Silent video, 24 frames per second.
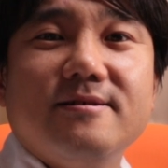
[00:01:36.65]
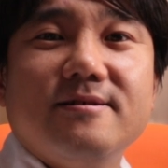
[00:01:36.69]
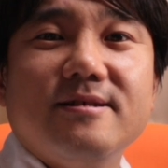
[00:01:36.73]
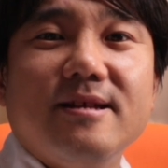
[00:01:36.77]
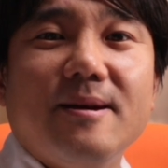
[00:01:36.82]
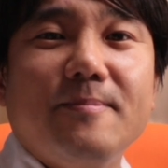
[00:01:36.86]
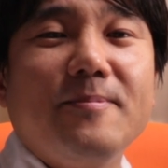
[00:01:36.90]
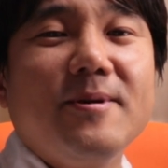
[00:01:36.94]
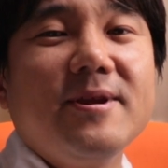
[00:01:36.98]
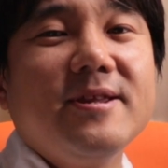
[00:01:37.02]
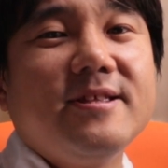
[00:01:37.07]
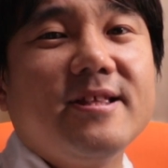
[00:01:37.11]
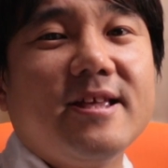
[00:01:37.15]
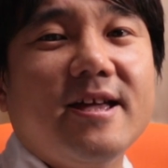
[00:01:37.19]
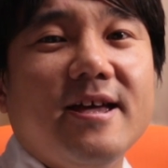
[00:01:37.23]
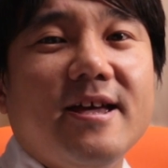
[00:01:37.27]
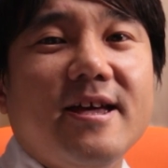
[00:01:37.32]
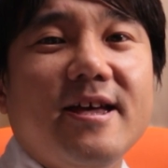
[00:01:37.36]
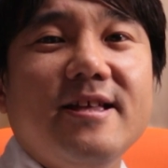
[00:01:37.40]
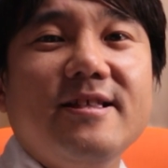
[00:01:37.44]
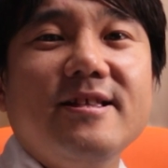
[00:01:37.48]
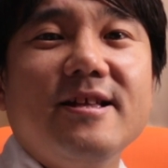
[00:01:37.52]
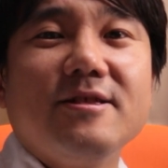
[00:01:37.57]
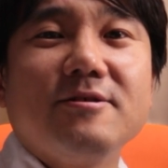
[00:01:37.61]
やっぱりね
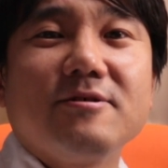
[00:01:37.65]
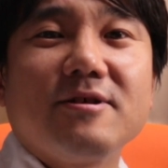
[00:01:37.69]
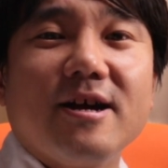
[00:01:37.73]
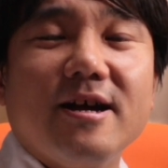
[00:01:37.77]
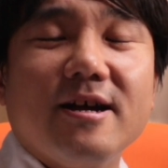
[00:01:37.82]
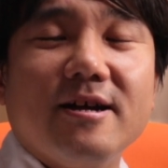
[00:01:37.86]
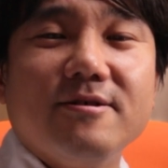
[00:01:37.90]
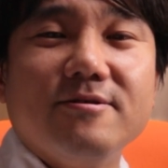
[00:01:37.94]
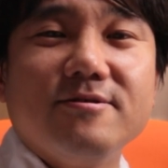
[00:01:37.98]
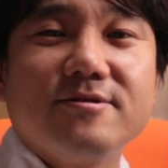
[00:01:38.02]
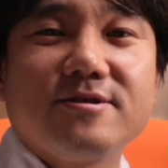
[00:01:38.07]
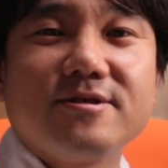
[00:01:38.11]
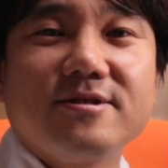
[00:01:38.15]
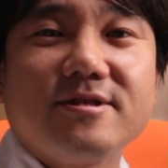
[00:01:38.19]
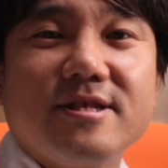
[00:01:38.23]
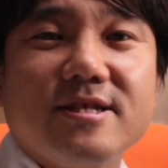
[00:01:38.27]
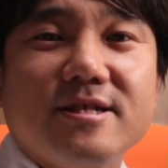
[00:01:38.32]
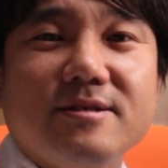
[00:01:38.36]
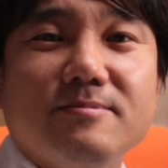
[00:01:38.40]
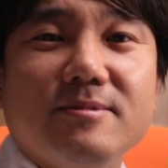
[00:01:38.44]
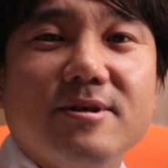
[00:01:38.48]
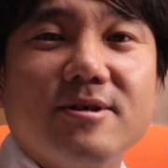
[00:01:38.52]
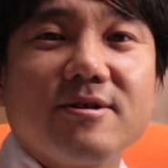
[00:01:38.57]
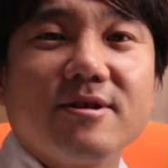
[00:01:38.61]
変なのが映っ
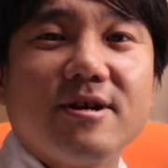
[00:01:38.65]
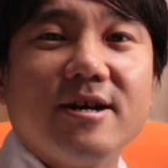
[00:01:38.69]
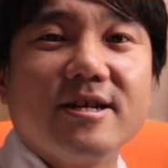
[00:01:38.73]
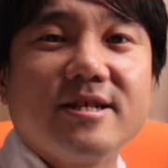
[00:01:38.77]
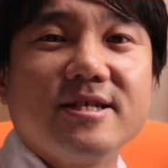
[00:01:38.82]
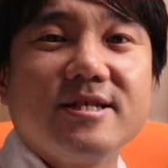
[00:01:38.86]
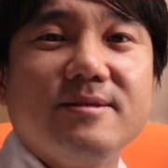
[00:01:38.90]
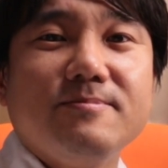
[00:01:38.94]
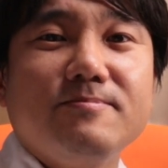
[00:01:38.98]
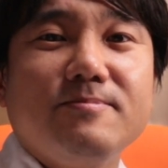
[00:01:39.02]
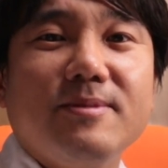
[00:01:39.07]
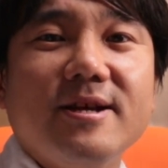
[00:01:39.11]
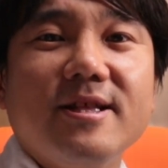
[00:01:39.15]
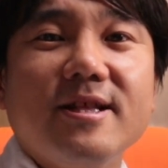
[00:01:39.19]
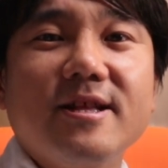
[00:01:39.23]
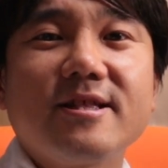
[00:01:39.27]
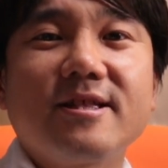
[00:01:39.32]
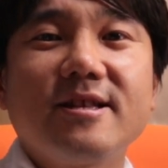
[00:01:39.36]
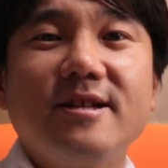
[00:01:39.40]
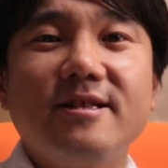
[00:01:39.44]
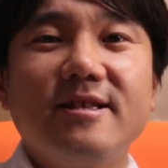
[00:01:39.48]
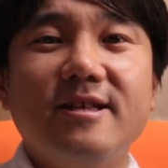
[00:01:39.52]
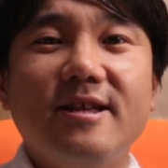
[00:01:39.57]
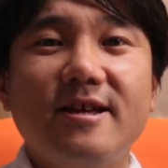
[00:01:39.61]
てしまうのが心配だっ
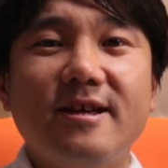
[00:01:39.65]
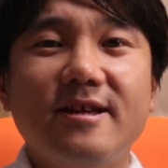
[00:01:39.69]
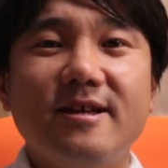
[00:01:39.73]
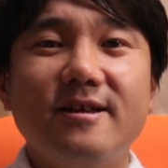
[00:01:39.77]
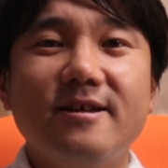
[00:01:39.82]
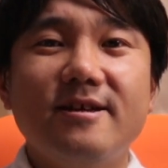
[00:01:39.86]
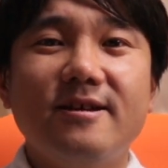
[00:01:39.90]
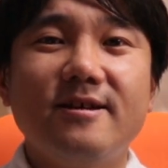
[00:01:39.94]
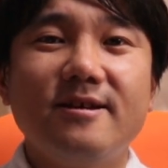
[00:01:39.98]
たんで